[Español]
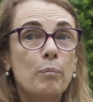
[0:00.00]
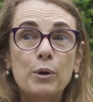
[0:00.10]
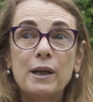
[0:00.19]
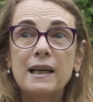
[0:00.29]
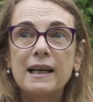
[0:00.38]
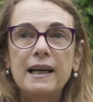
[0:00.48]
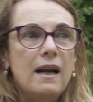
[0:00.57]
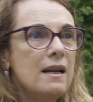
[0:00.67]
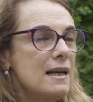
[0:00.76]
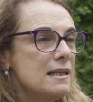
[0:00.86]
porque en
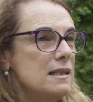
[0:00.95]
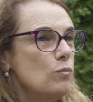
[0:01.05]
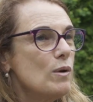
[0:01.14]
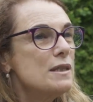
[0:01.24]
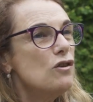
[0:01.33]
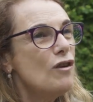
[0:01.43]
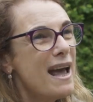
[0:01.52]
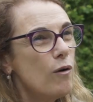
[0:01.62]
general en la situación